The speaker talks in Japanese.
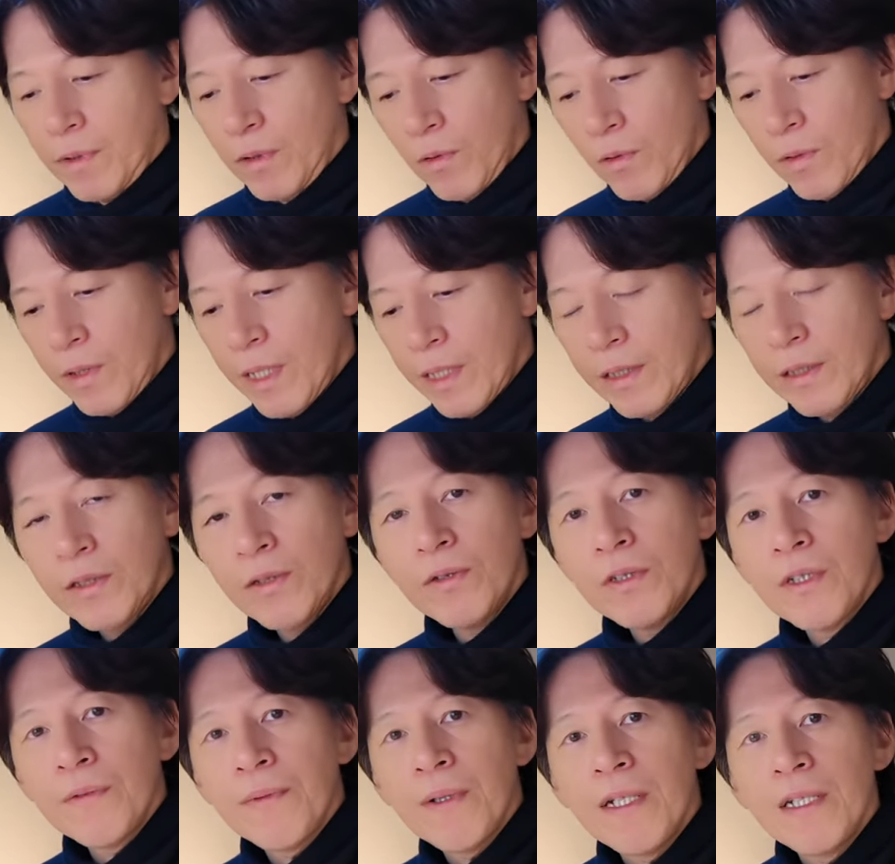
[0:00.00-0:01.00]
ローカル上
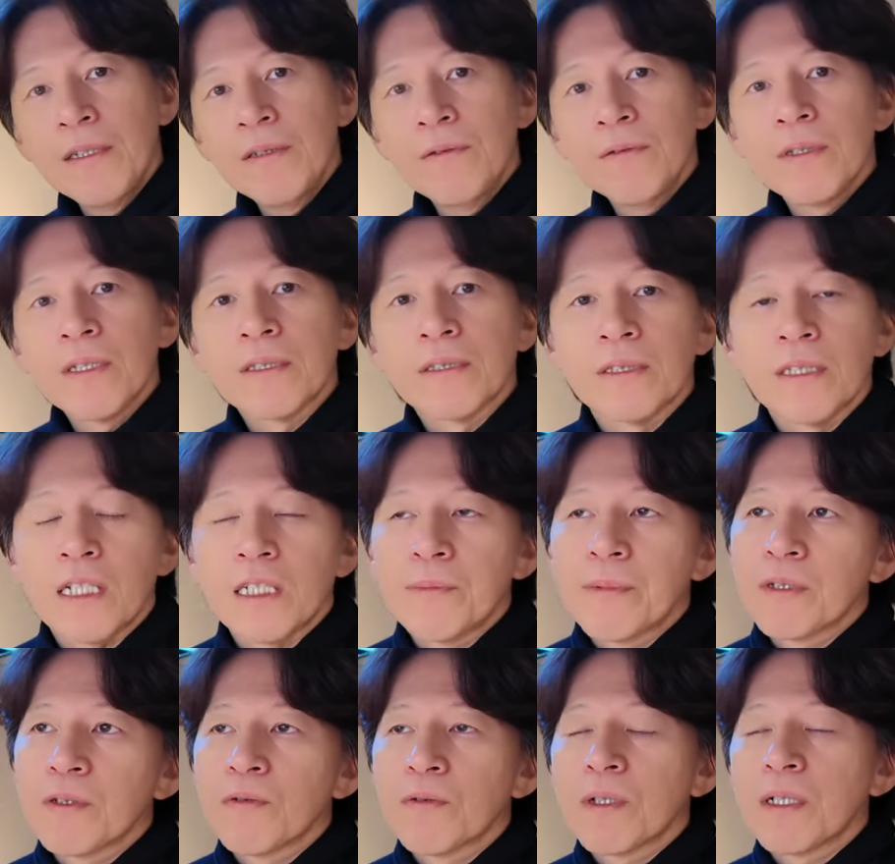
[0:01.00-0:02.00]
にファイルをですね、なる
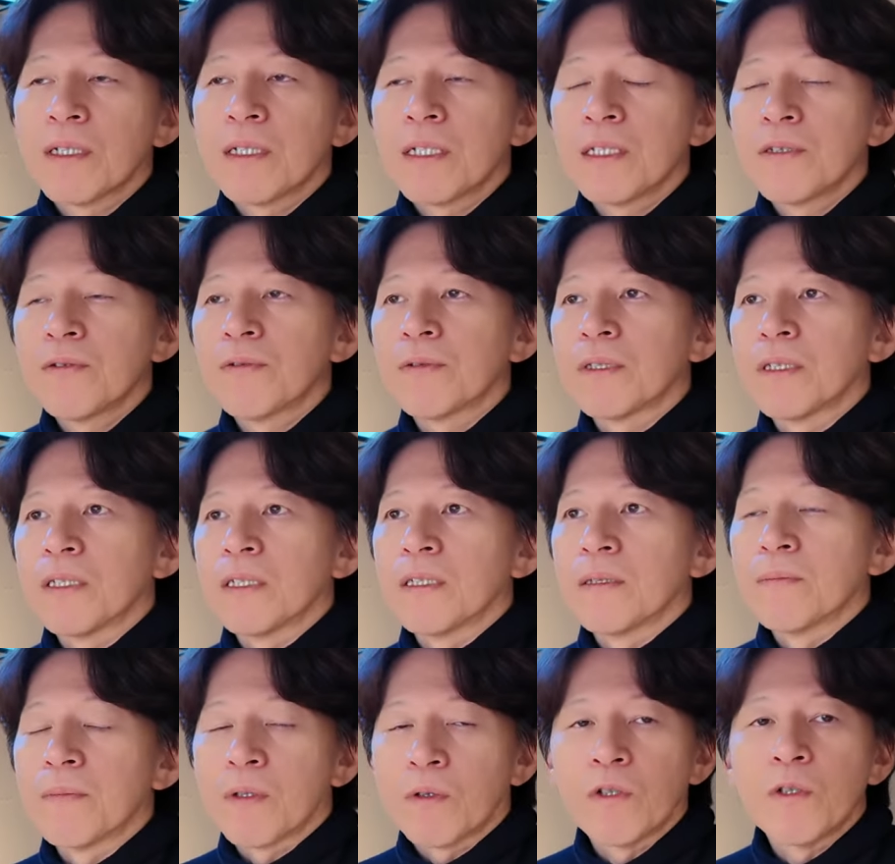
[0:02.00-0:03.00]
べく置かないように、
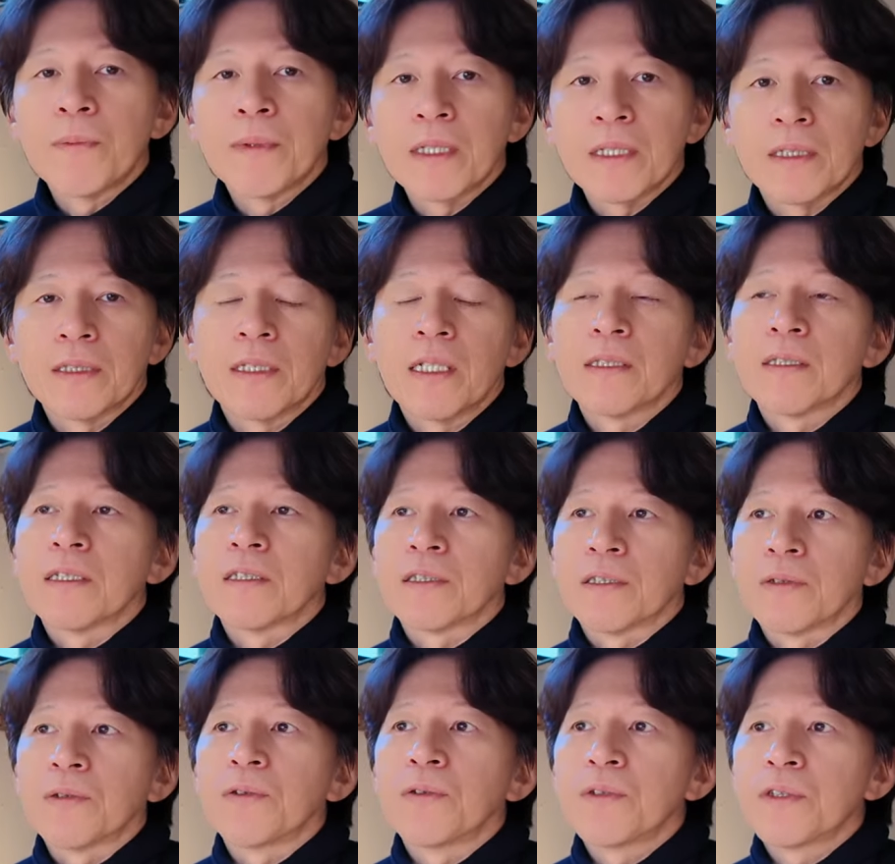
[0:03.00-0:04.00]
まあ、これまでしたんです
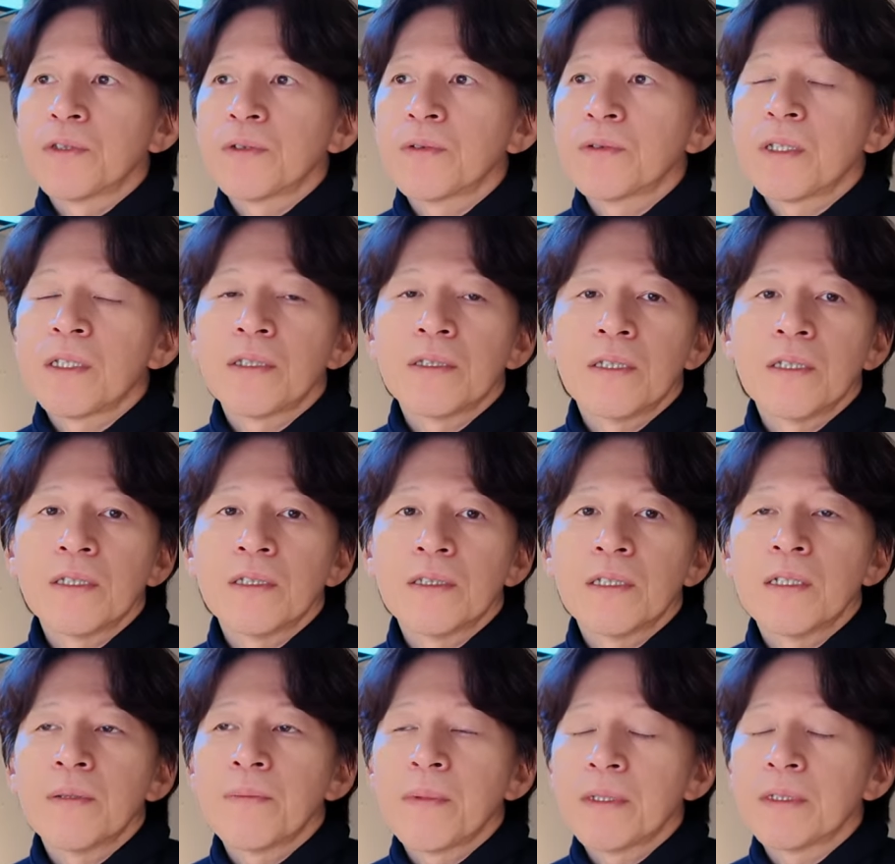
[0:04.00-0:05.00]
けど、よりそれを徹底し
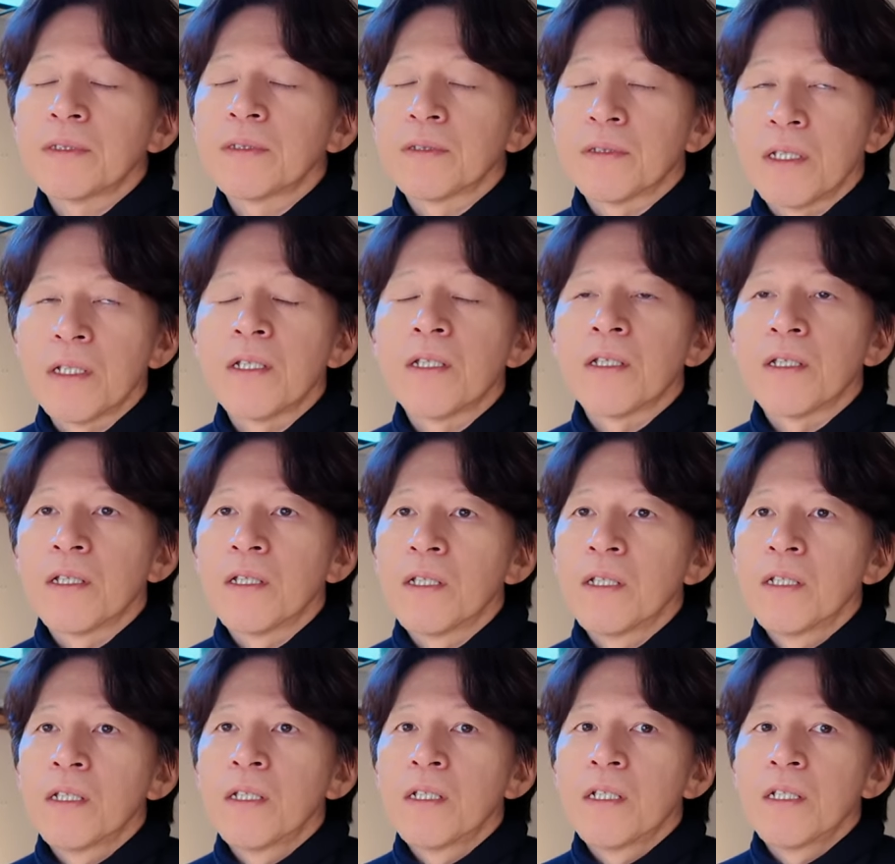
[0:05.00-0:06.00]
てまして、
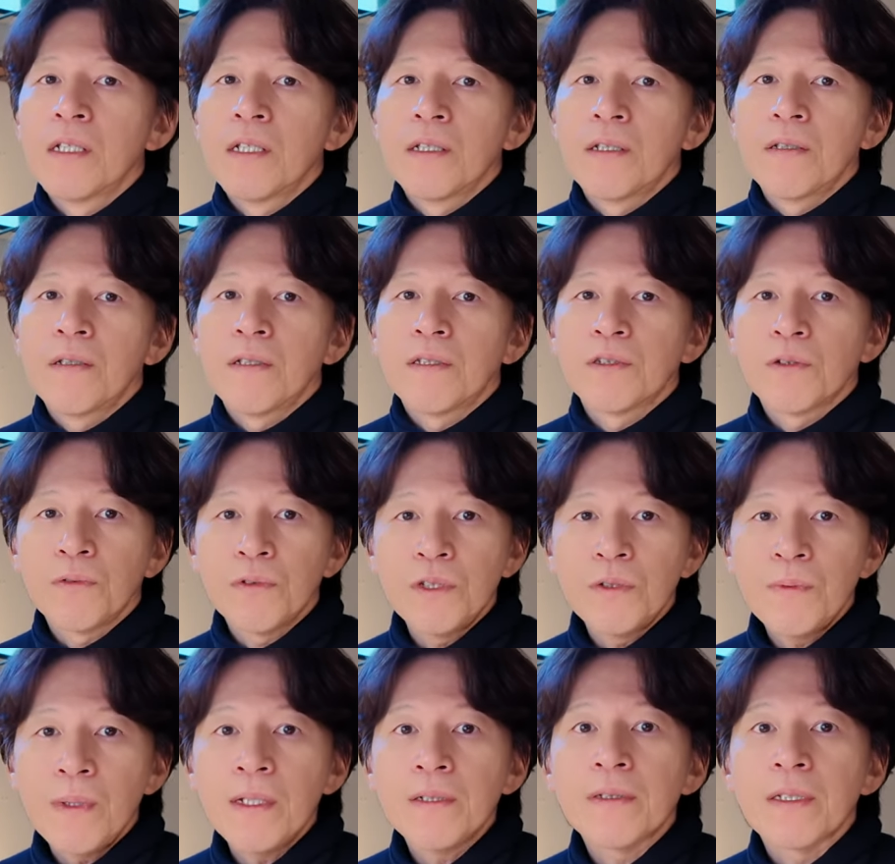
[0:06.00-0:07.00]
えー、書
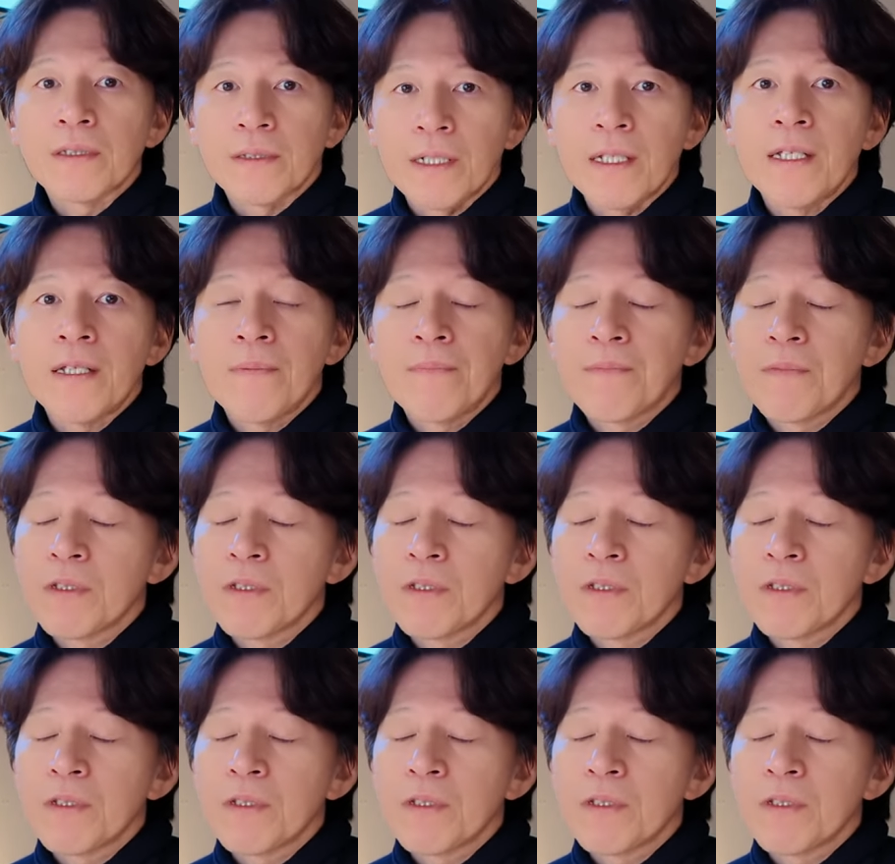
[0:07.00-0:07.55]
類ファイルですね。